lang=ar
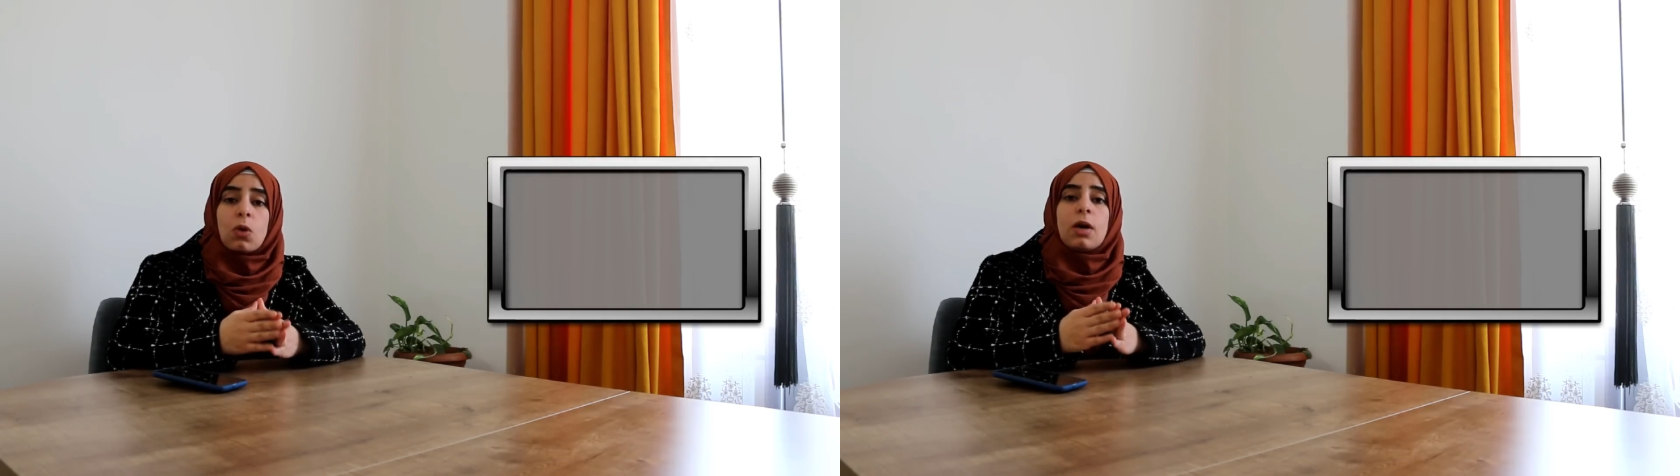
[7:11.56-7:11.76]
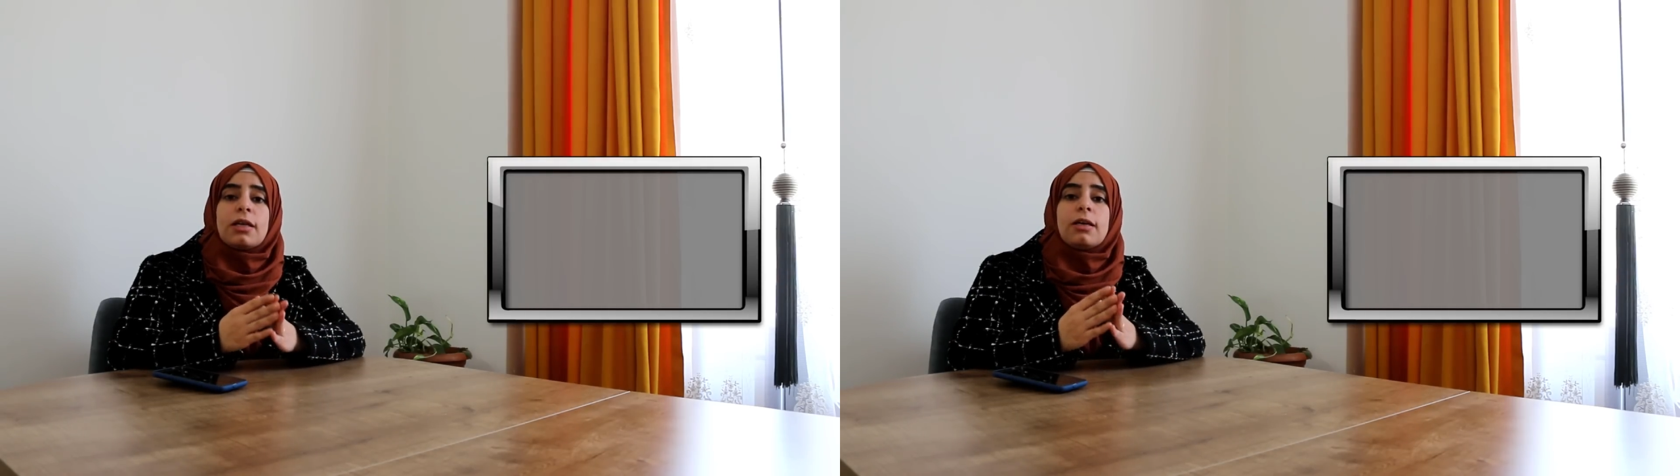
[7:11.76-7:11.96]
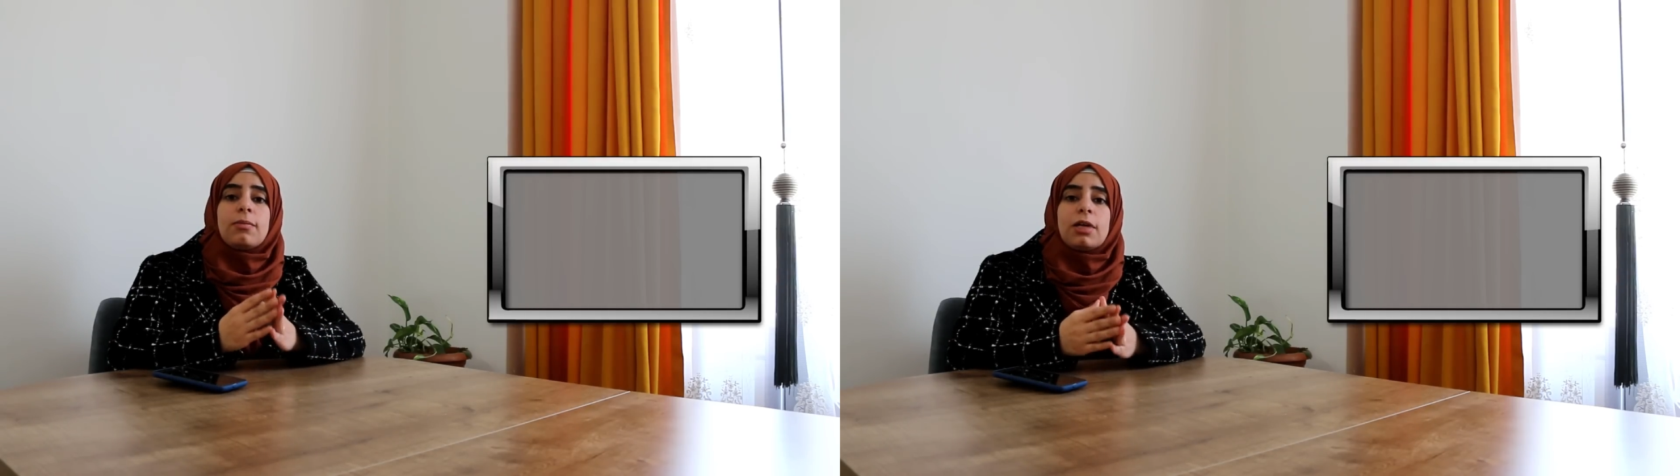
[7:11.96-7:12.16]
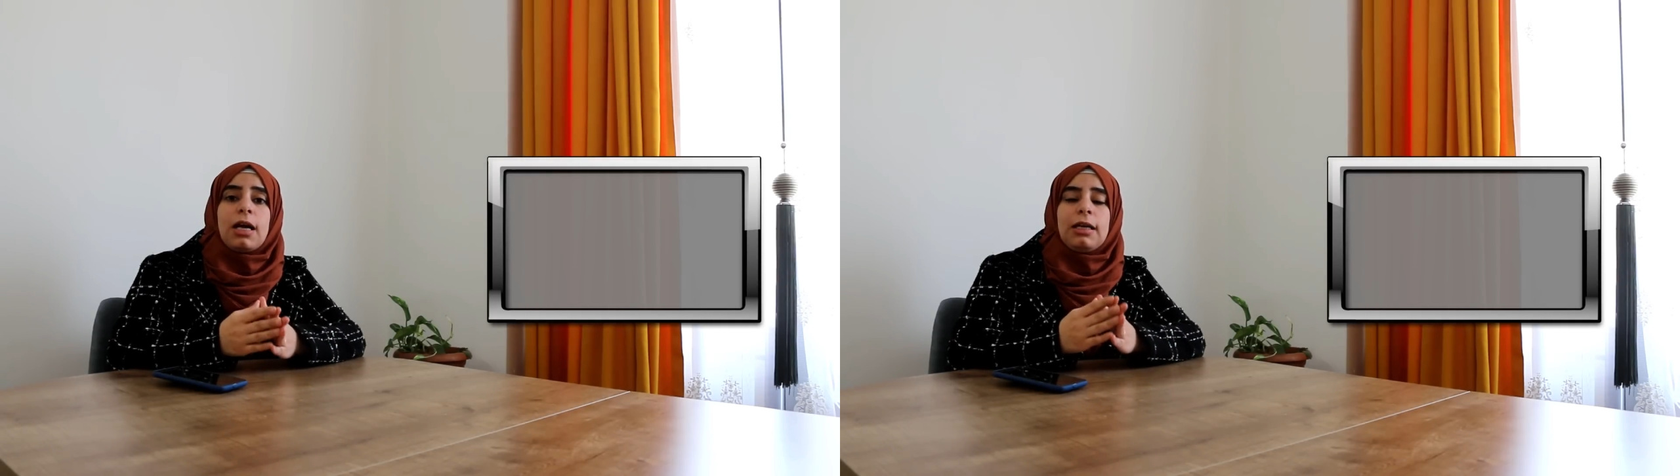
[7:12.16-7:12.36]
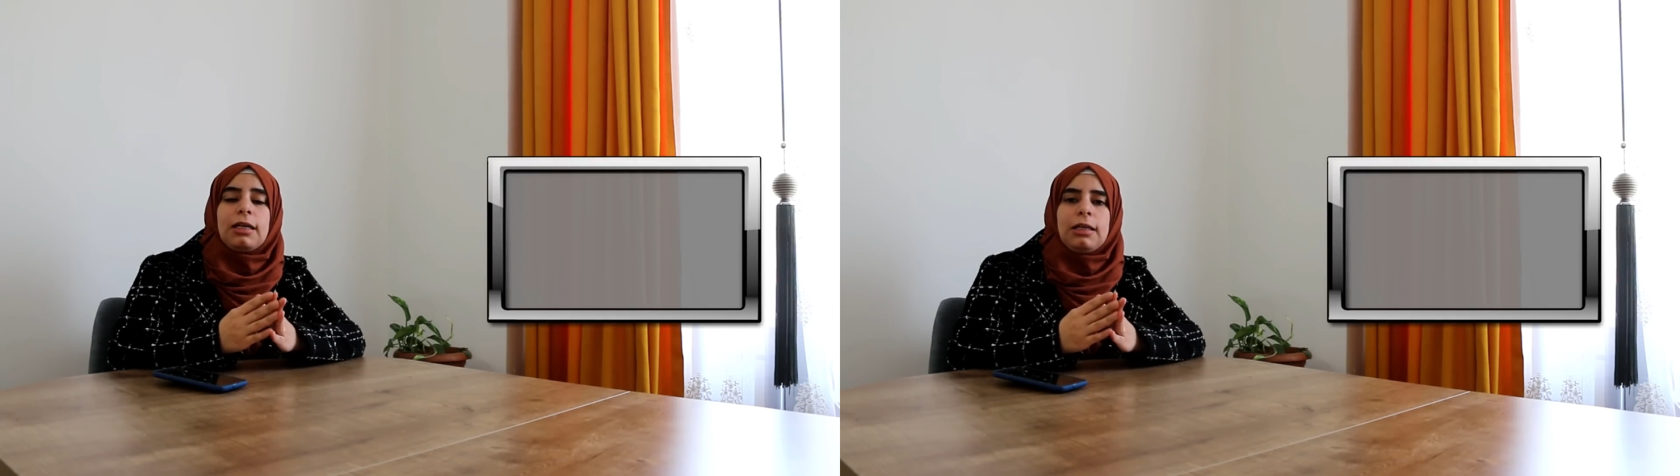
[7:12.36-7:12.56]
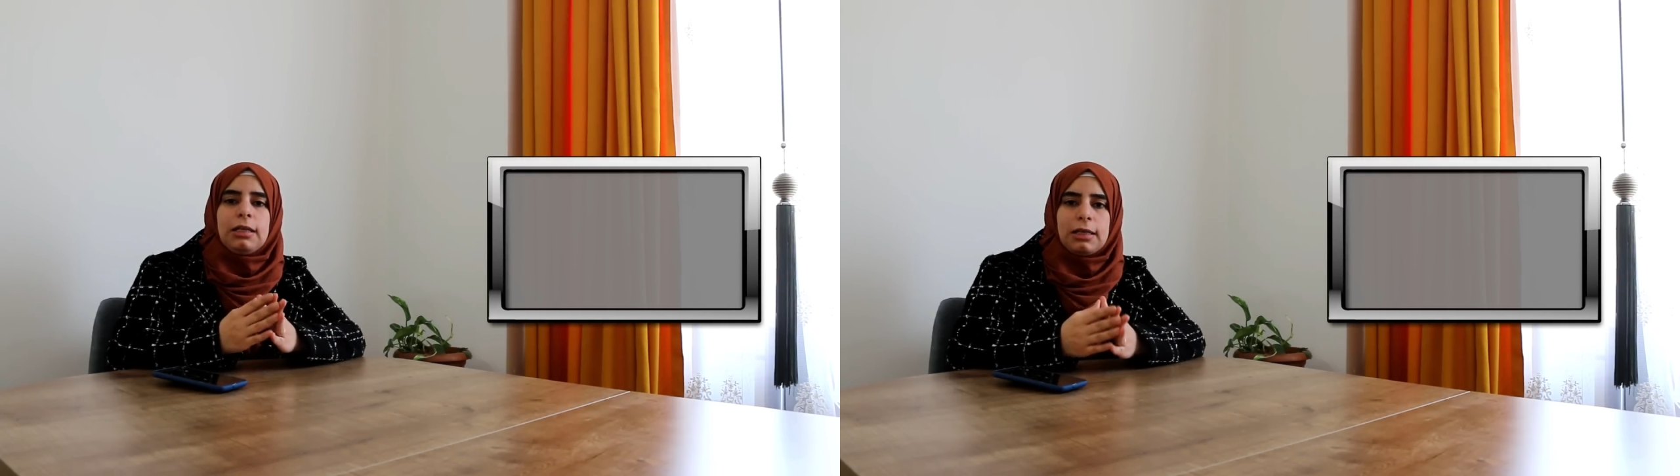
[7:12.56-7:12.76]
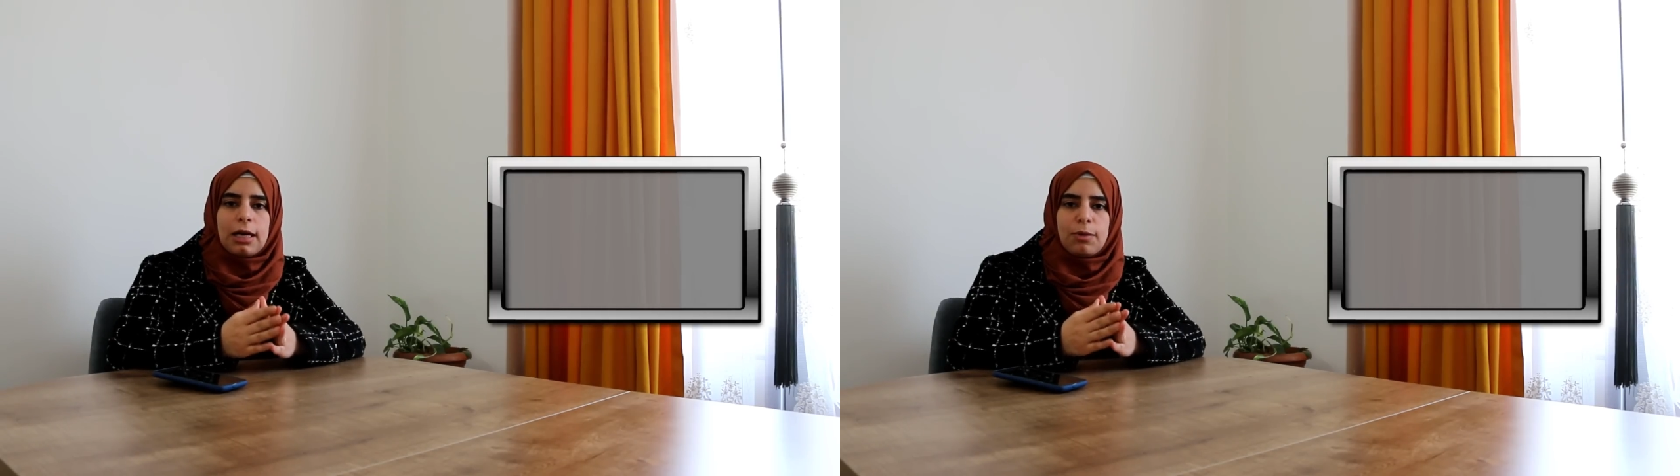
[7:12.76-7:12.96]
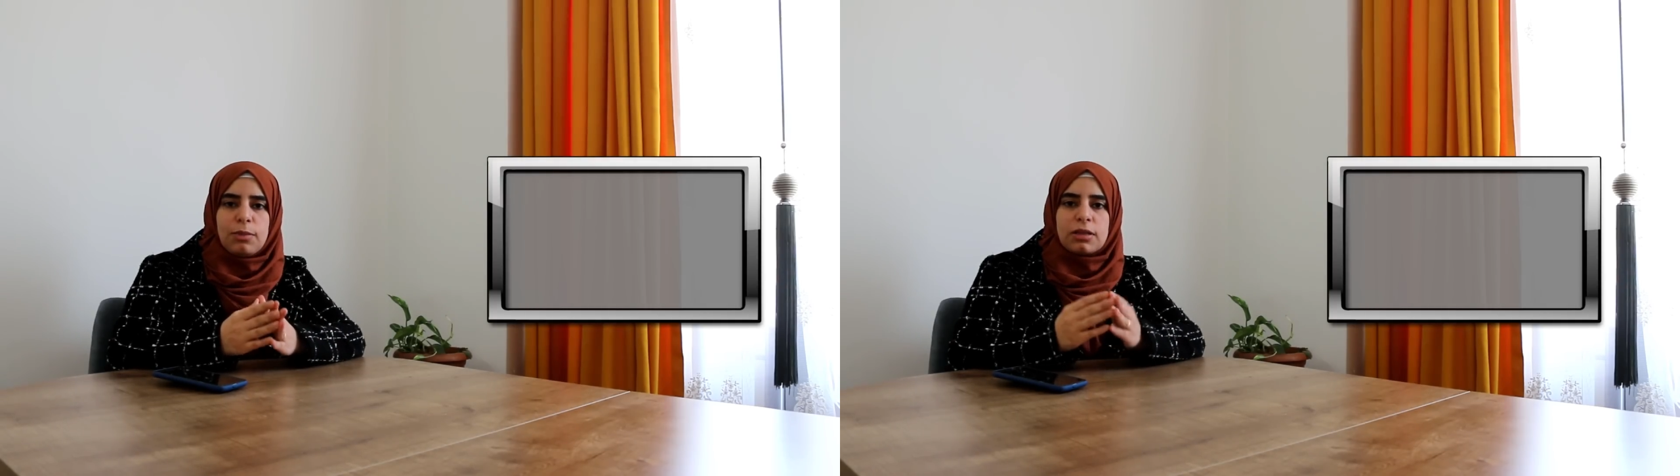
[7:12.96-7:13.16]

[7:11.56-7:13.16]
وأن يمنع الانحلال